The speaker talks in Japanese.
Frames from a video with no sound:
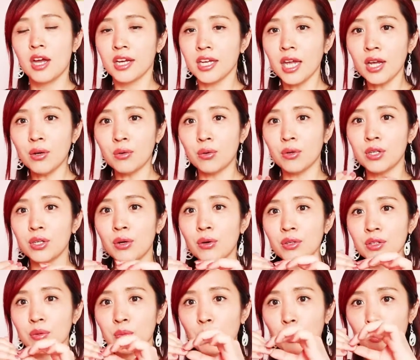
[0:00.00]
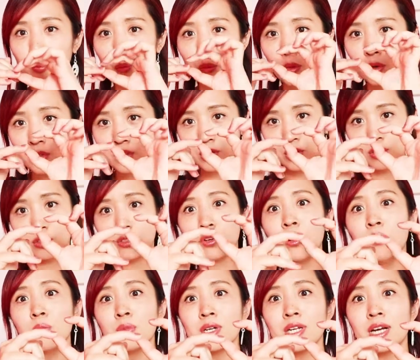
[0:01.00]
結構日本でももうすっ
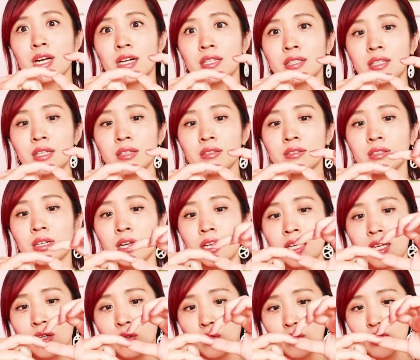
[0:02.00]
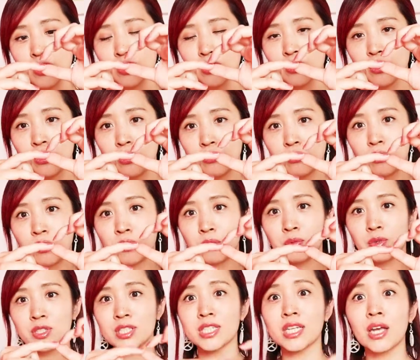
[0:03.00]
ごい盛り上がってるぐらい、こうストーンを
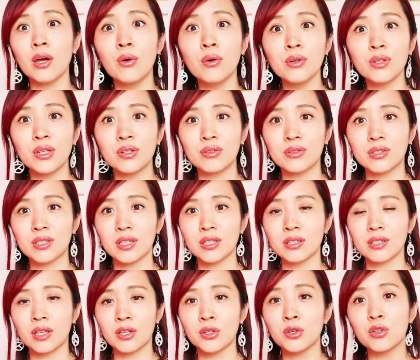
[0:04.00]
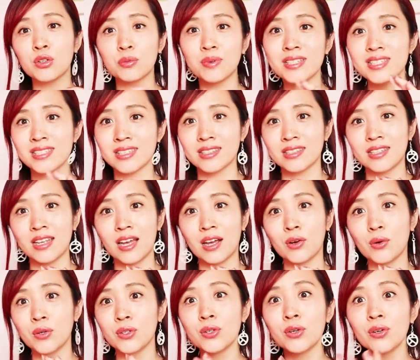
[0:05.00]
もうつけ放題とかだったら欲張っちゃっ
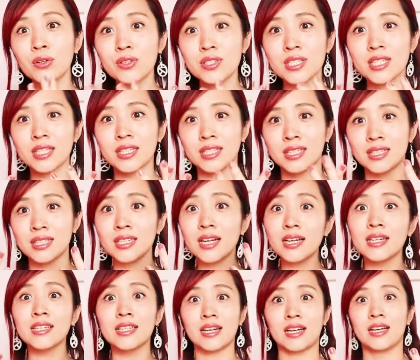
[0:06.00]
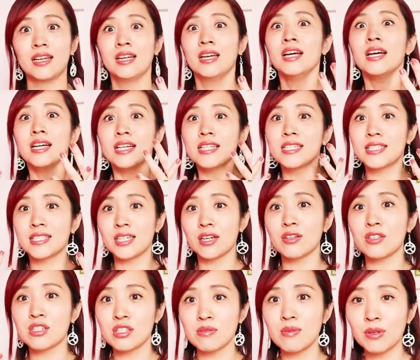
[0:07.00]
て、こういろいろつけてギラギラし
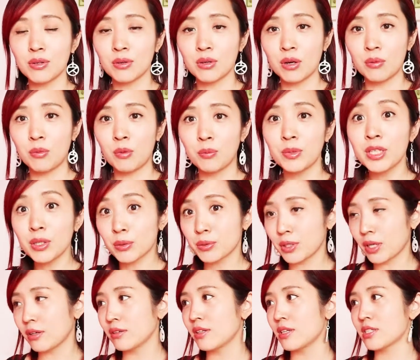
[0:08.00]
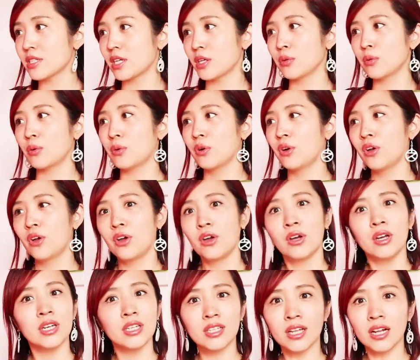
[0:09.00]
ちゃう爪とかも見たことあるんですけど、
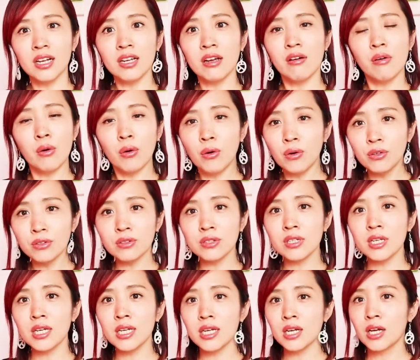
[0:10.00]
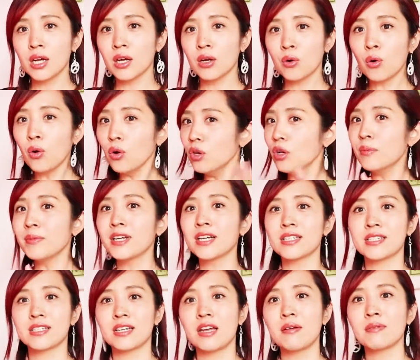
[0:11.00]
イタリアは本当に好み
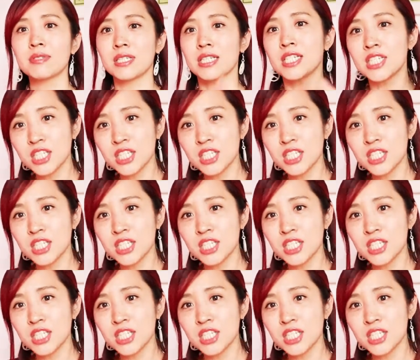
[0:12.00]
が違いますね。